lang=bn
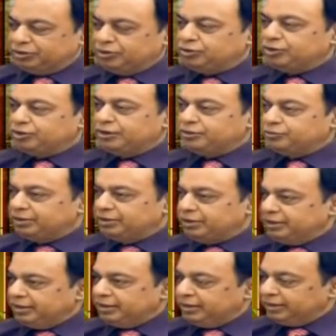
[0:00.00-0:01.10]
সঙ্গে সঙ্গে
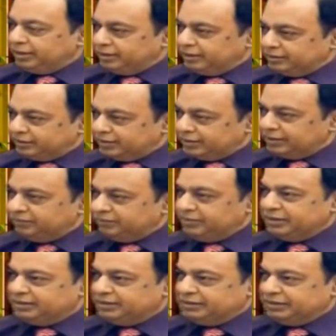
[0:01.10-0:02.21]
যদি
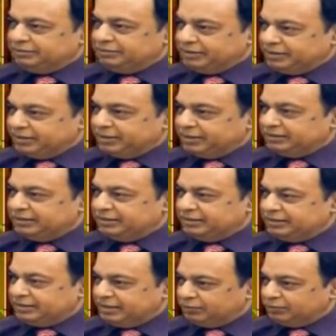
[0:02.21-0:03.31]
তারাবি আছে বেতের আছে
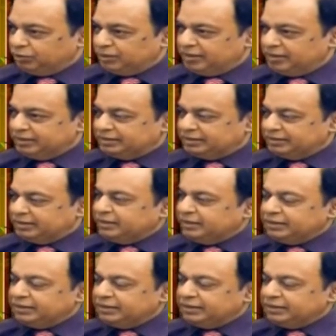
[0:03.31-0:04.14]
কেয়ামল লাইল আছে